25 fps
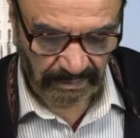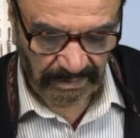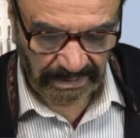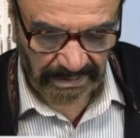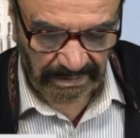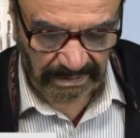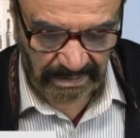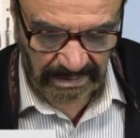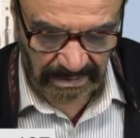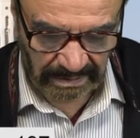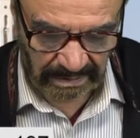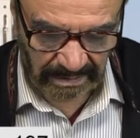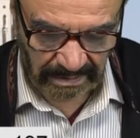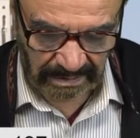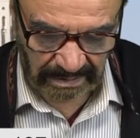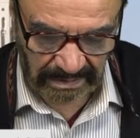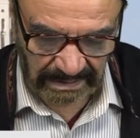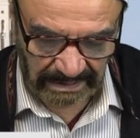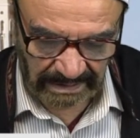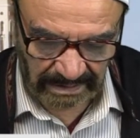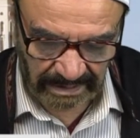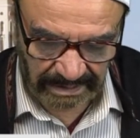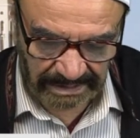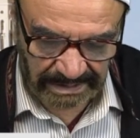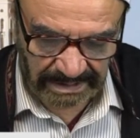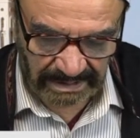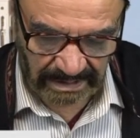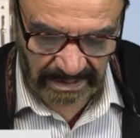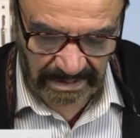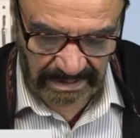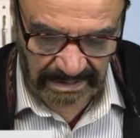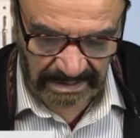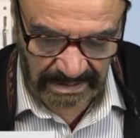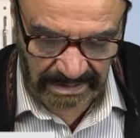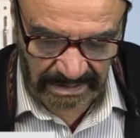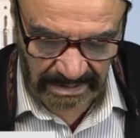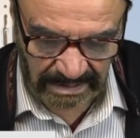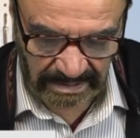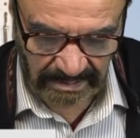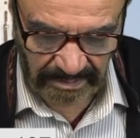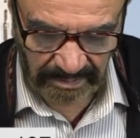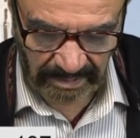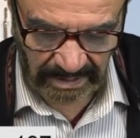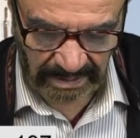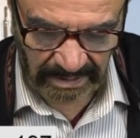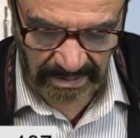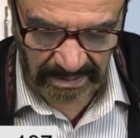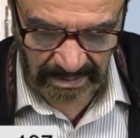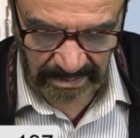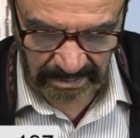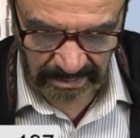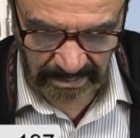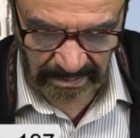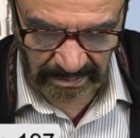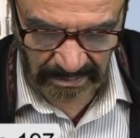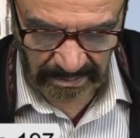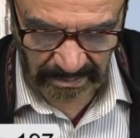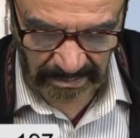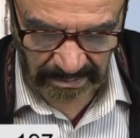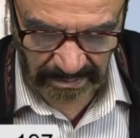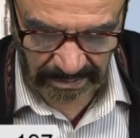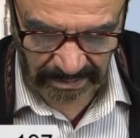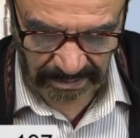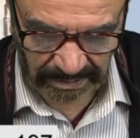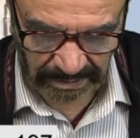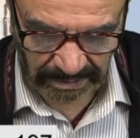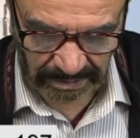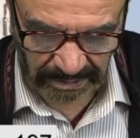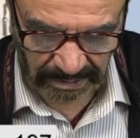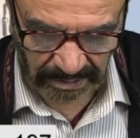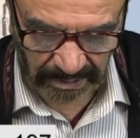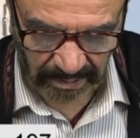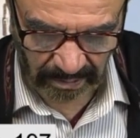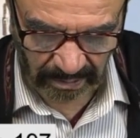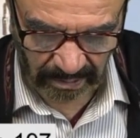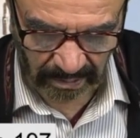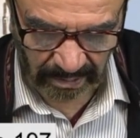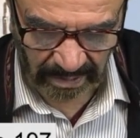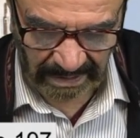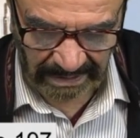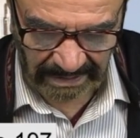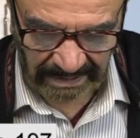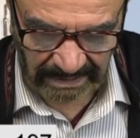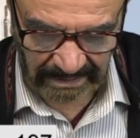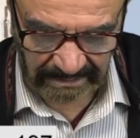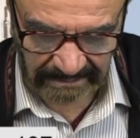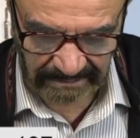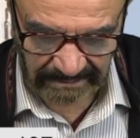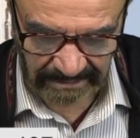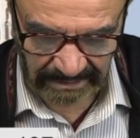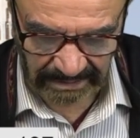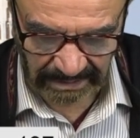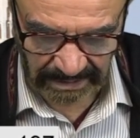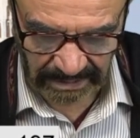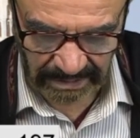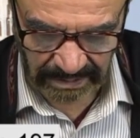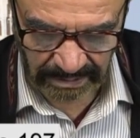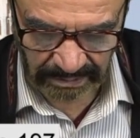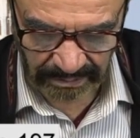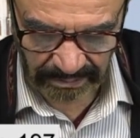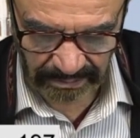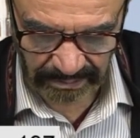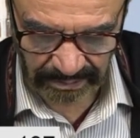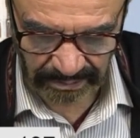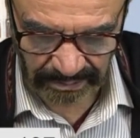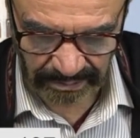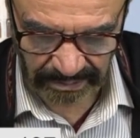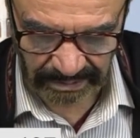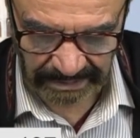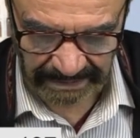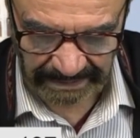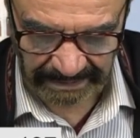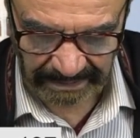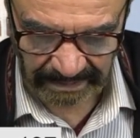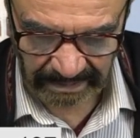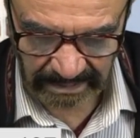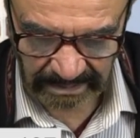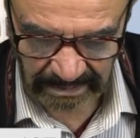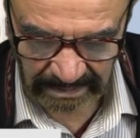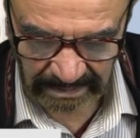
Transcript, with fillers: De ki gerçek siz mi e, o arzı iki günde